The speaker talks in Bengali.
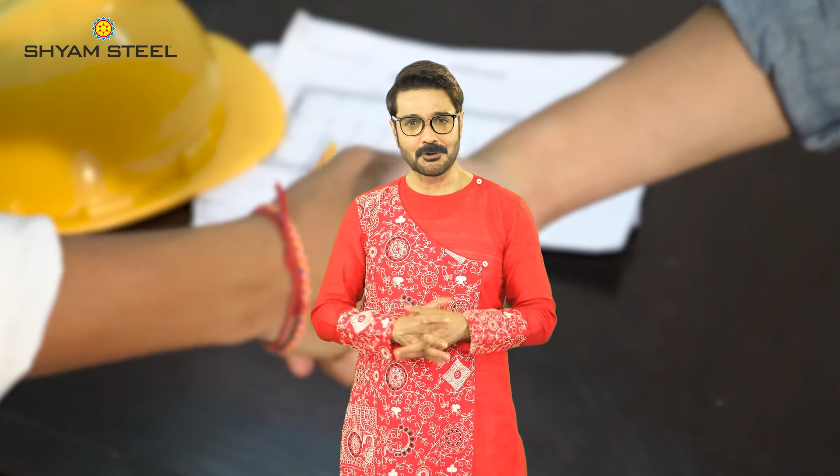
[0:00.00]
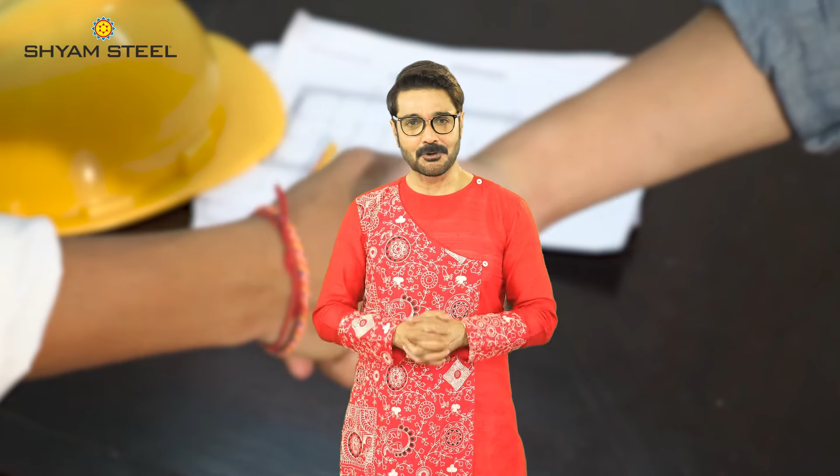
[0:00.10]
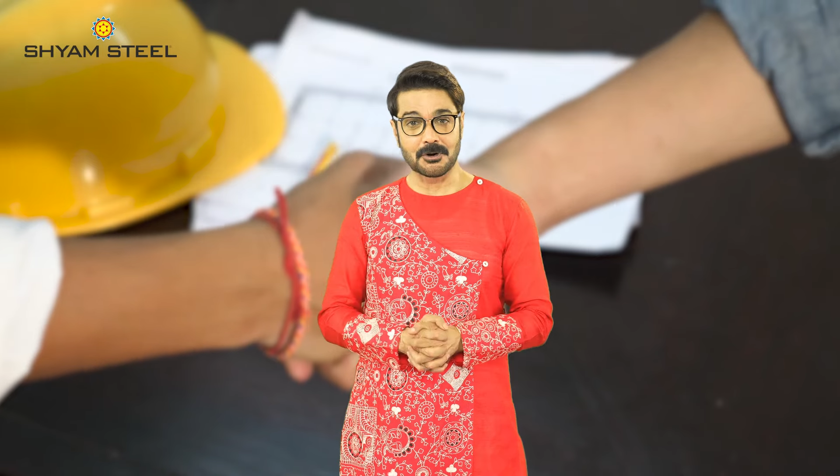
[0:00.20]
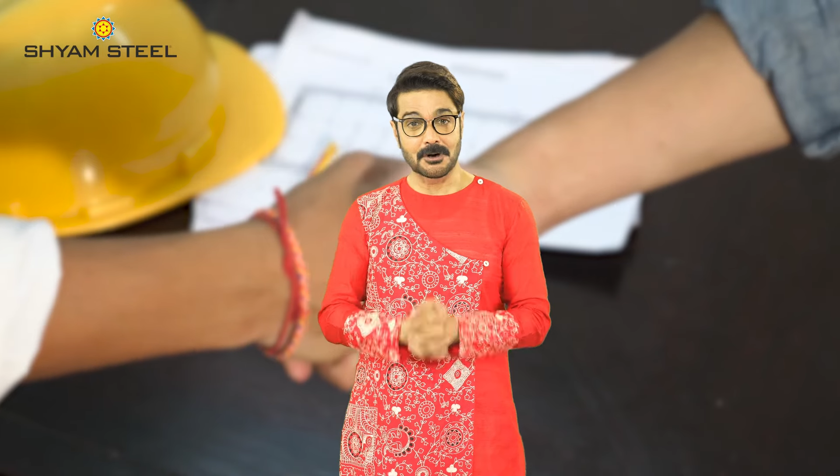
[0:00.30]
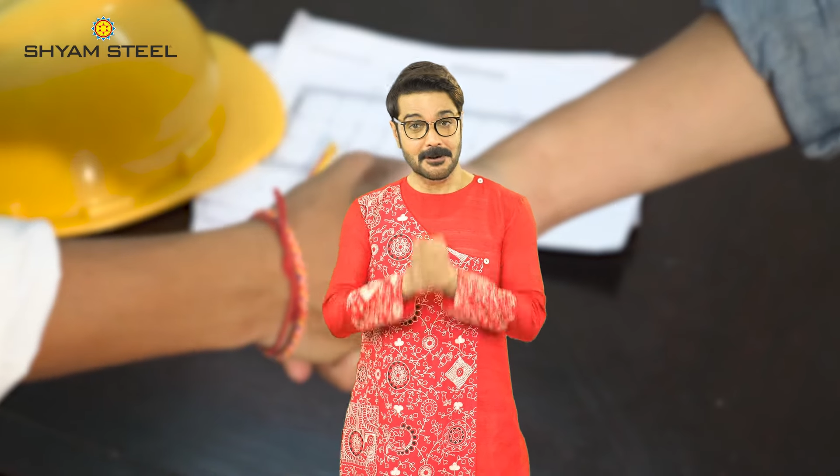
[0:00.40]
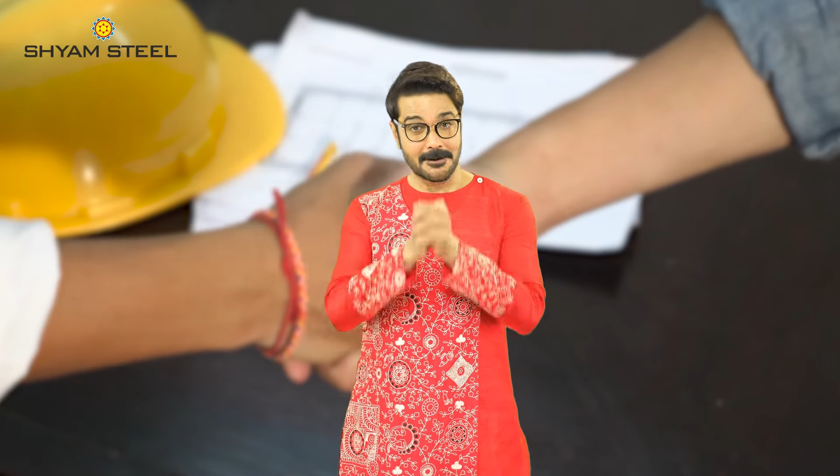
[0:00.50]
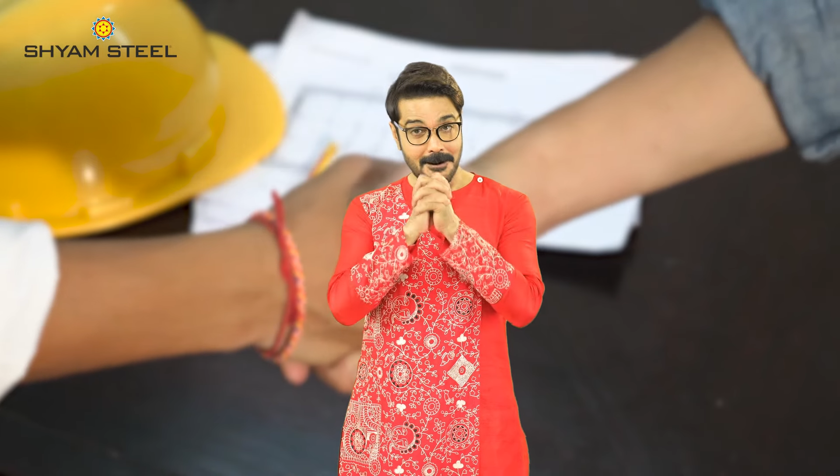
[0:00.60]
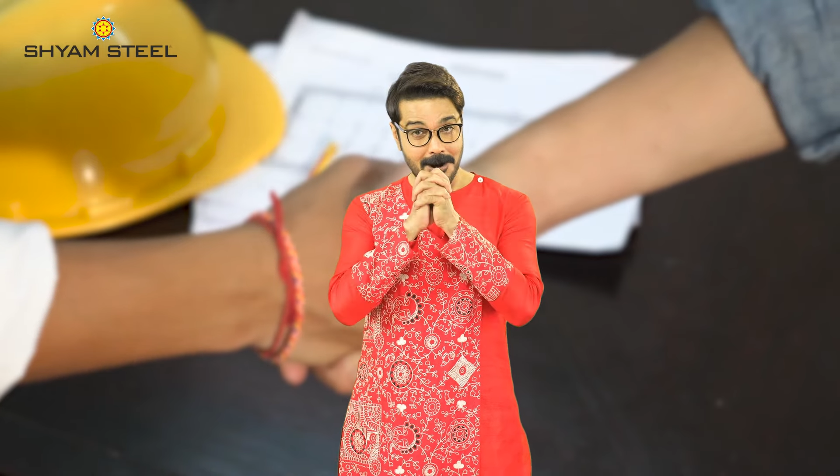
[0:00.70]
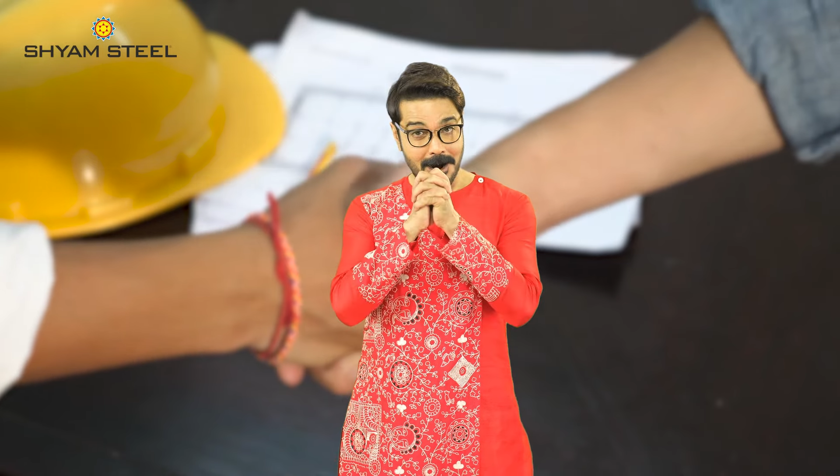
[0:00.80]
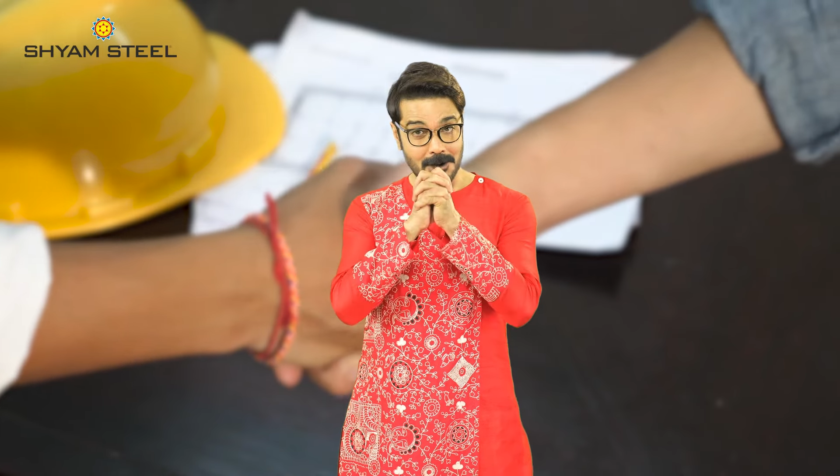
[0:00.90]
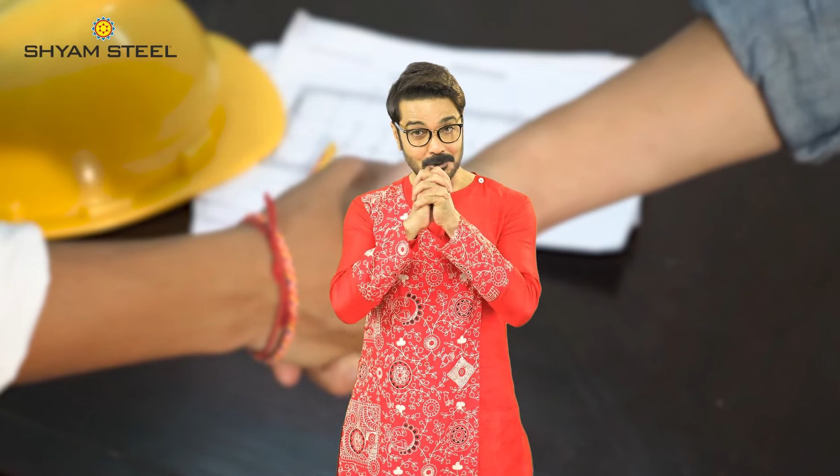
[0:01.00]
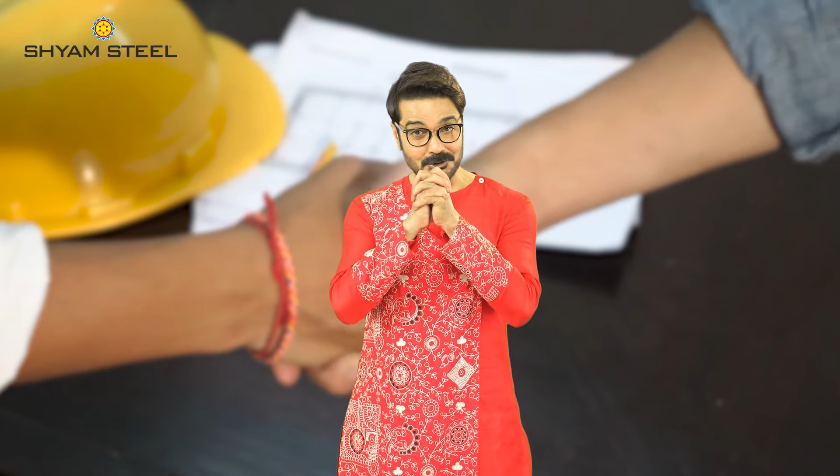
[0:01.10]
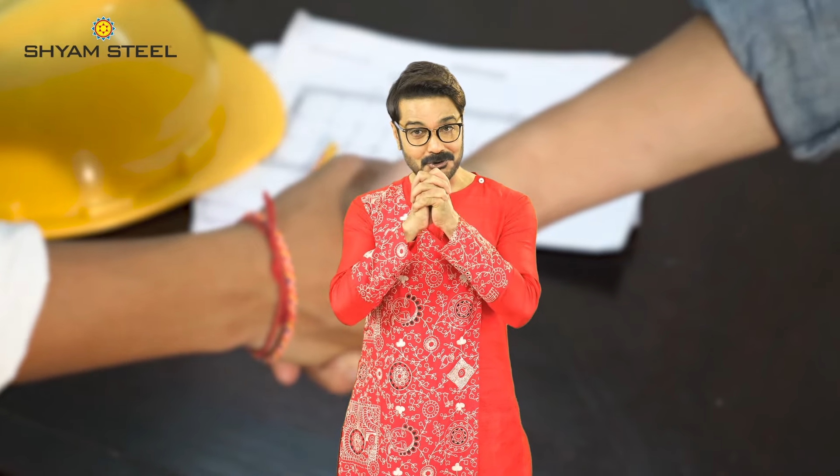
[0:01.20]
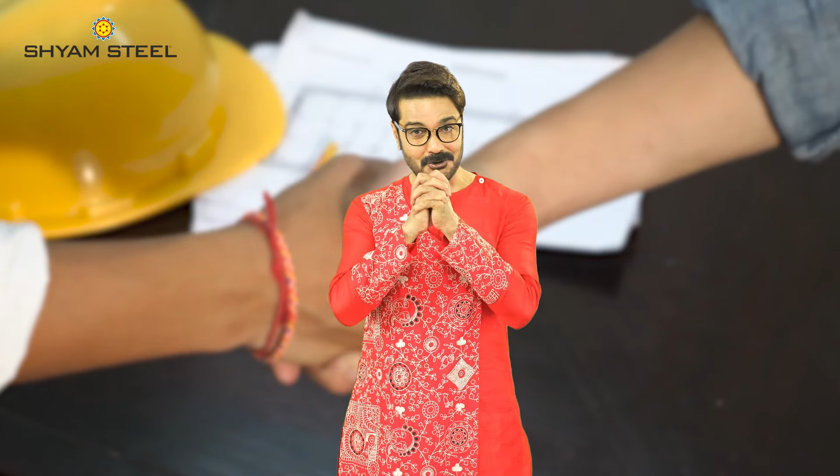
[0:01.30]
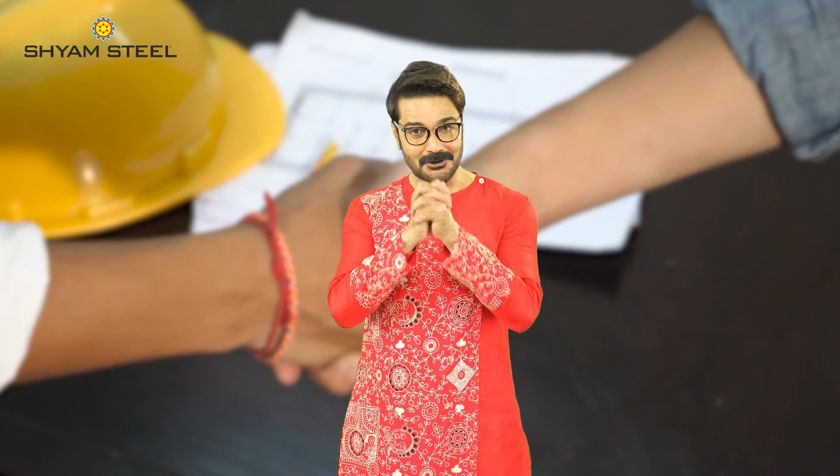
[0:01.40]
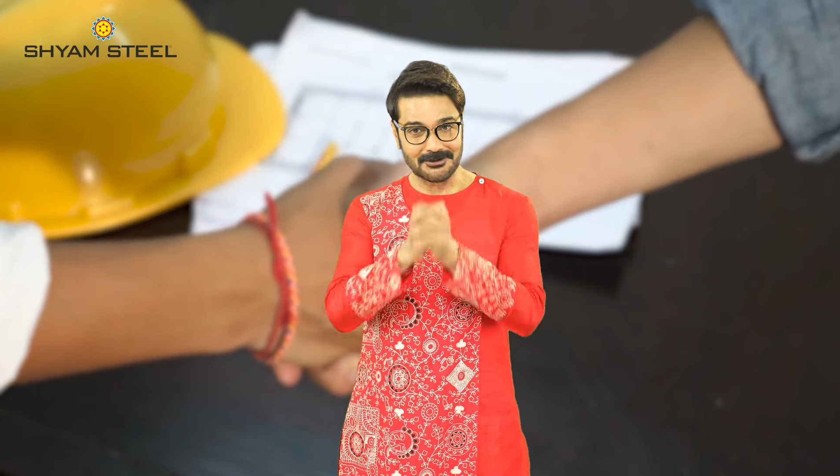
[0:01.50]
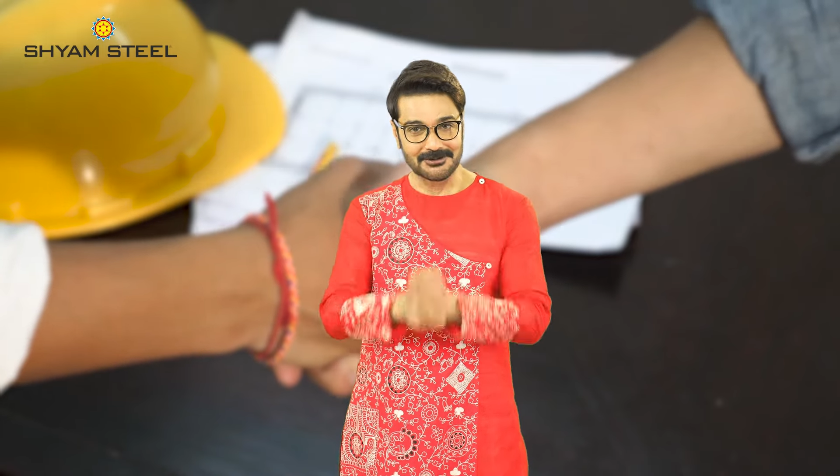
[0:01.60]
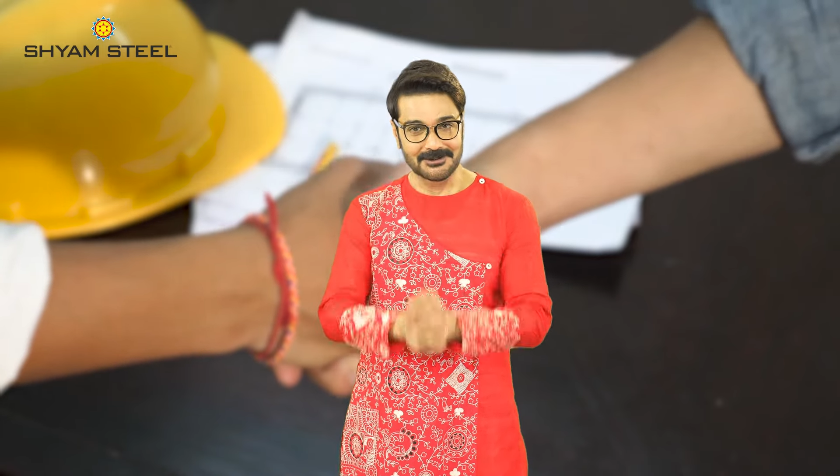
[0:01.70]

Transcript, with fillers: হোক আরও স্ট্রং